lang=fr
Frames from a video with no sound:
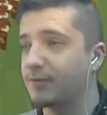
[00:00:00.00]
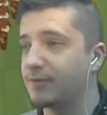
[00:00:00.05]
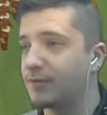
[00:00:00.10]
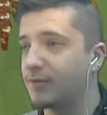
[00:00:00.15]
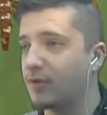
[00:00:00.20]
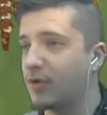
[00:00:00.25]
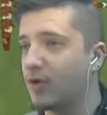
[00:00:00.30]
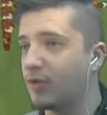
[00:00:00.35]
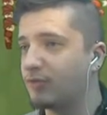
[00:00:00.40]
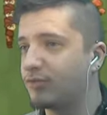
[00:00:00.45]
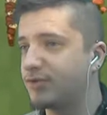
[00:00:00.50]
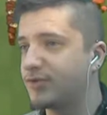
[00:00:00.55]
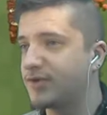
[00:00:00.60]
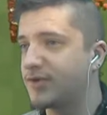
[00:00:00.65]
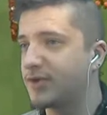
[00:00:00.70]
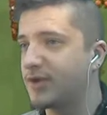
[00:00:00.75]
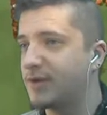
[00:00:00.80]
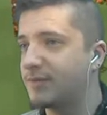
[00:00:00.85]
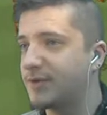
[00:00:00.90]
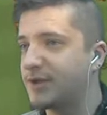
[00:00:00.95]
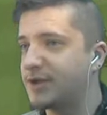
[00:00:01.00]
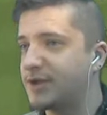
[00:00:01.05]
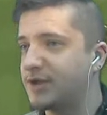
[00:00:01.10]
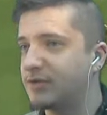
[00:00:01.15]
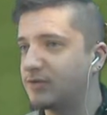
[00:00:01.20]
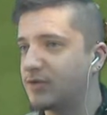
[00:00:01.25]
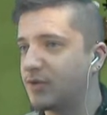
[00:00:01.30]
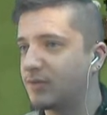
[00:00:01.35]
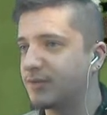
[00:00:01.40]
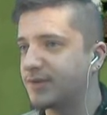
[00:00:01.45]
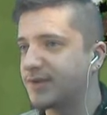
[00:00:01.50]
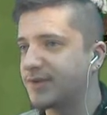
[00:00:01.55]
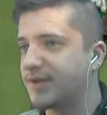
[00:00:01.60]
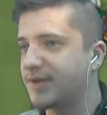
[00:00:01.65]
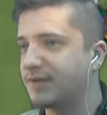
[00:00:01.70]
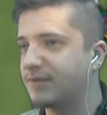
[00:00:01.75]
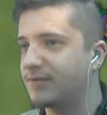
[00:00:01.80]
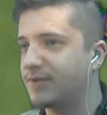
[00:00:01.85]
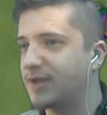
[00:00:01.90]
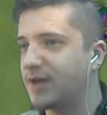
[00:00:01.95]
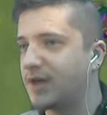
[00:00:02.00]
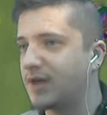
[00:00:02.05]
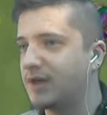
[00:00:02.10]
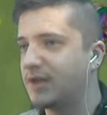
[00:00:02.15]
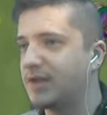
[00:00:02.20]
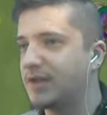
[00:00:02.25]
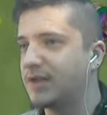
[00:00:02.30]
Donc en plus de la magie, on commence à avoir